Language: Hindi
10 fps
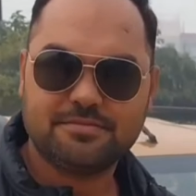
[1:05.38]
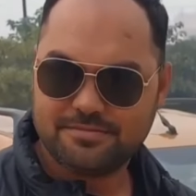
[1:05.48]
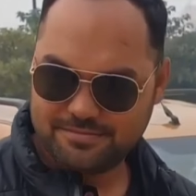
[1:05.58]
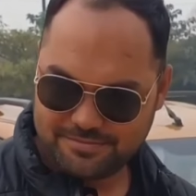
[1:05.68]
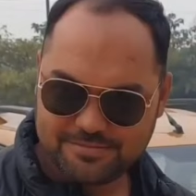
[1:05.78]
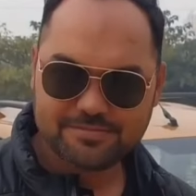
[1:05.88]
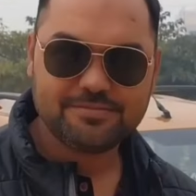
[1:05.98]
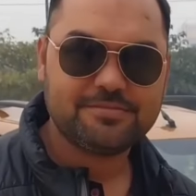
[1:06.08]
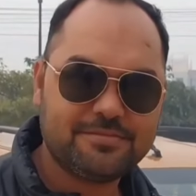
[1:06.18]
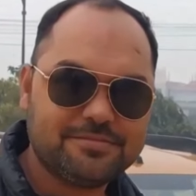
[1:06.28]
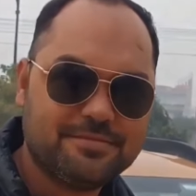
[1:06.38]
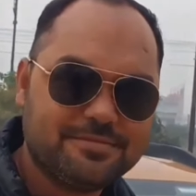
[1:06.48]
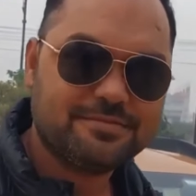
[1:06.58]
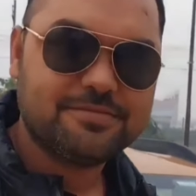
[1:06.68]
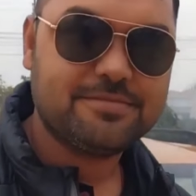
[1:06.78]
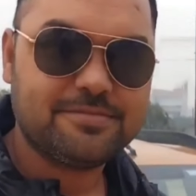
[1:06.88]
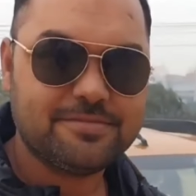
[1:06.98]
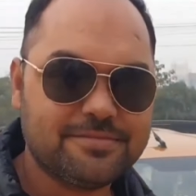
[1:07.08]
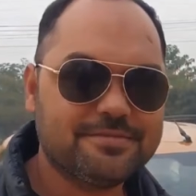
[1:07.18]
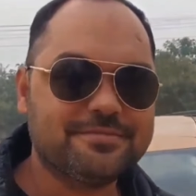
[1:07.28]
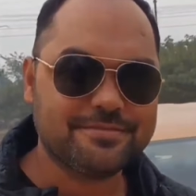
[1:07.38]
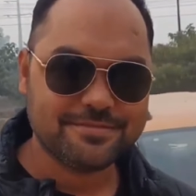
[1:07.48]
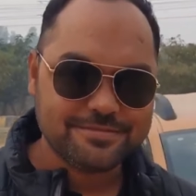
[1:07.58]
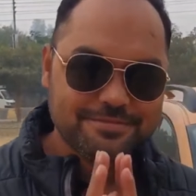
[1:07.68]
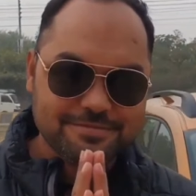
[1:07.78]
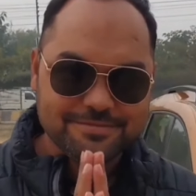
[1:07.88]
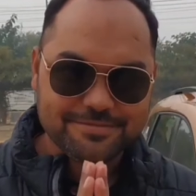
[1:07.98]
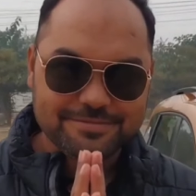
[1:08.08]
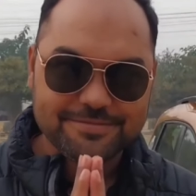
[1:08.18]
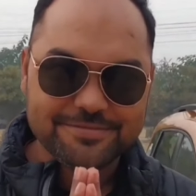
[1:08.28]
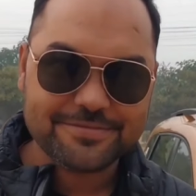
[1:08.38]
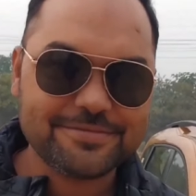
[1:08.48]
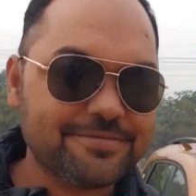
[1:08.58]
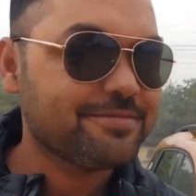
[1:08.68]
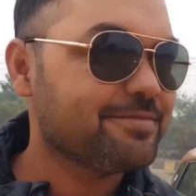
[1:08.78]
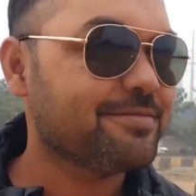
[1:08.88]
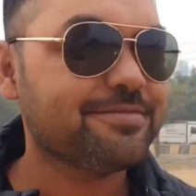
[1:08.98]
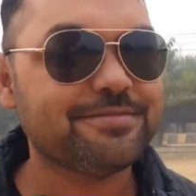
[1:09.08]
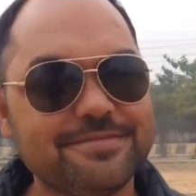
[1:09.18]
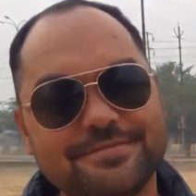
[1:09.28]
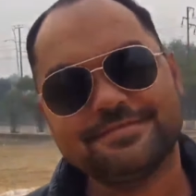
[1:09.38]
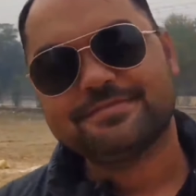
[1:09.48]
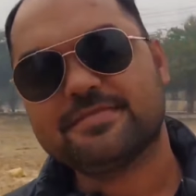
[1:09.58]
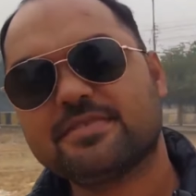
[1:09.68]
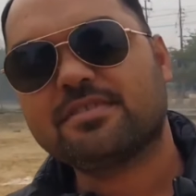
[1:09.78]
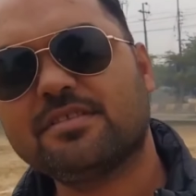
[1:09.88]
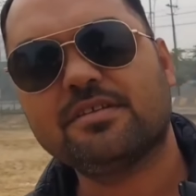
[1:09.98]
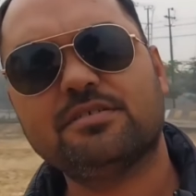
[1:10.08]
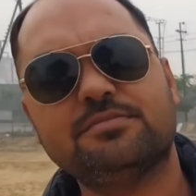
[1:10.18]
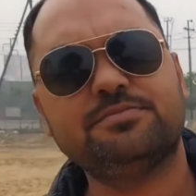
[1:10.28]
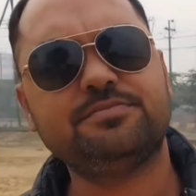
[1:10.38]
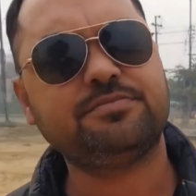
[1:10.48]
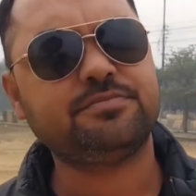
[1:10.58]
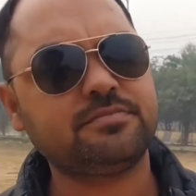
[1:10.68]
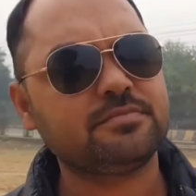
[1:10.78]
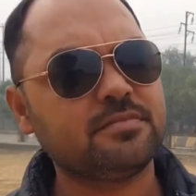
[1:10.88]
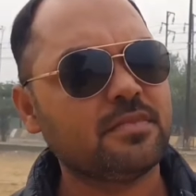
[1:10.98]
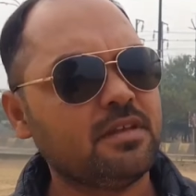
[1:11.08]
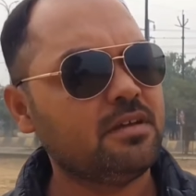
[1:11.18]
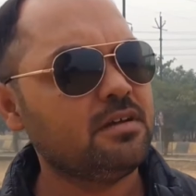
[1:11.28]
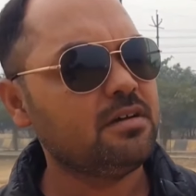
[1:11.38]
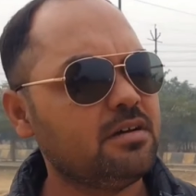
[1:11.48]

और uh, इनका नाम है उपेंद्र जी तो नमस्कार सर सबसे पहली बात कितनी चला ली आपने इस गाड़ी को